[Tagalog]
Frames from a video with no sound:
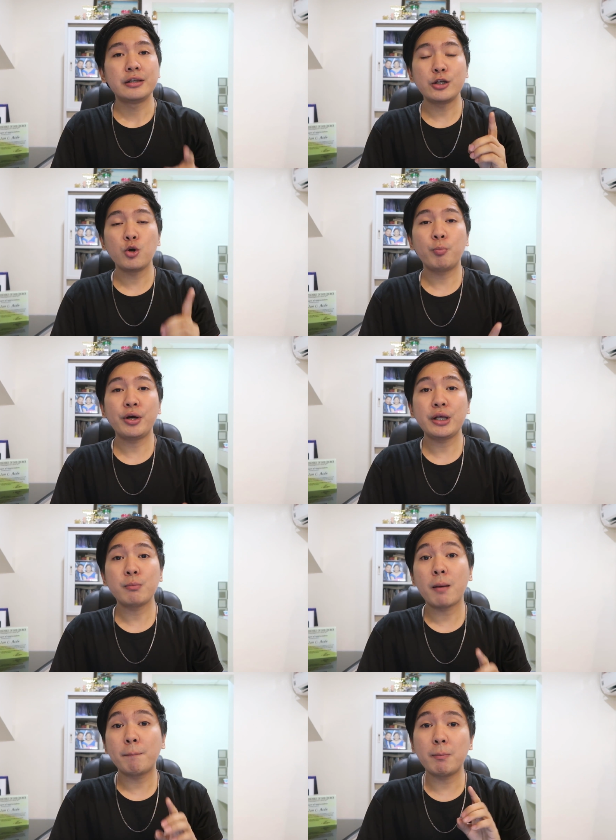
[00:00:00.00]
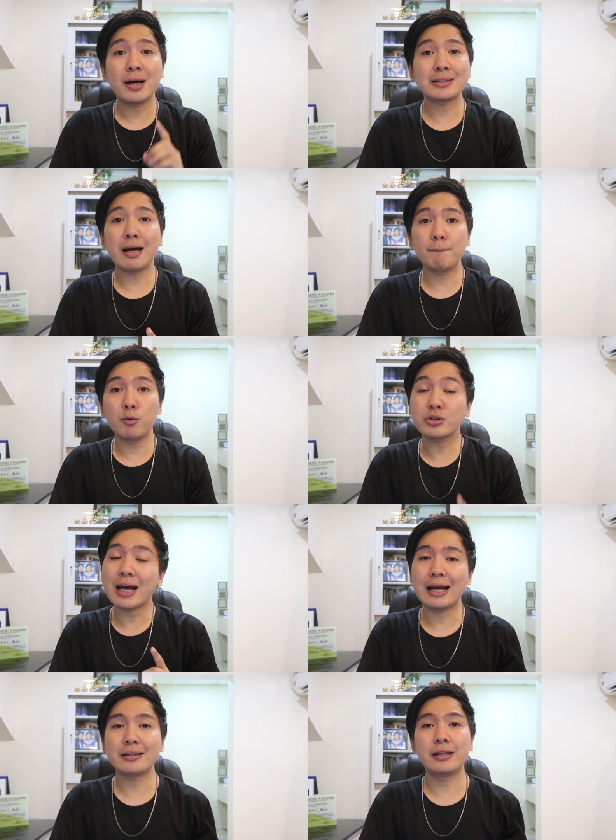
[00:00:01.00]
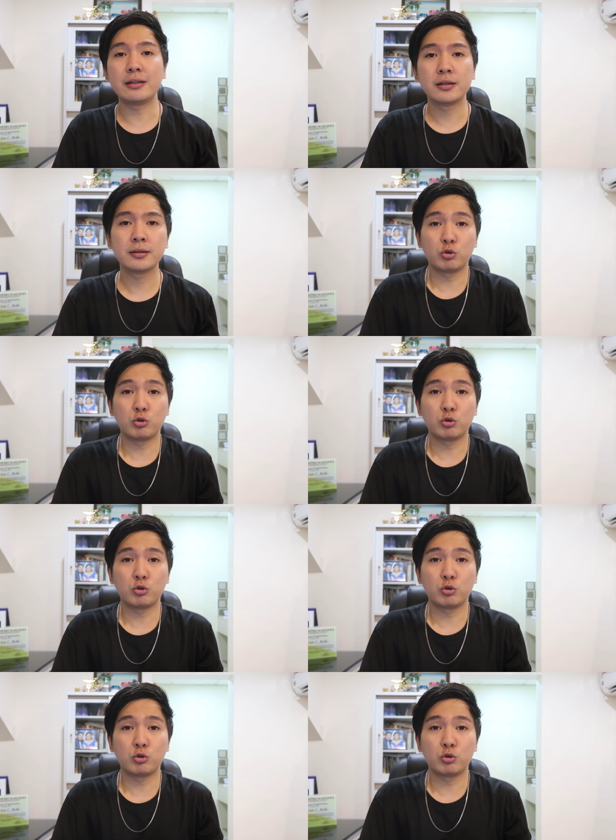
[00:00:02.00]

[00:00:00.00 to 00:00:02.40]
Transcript: yan yung pwedeng magpabagsak po sa atin.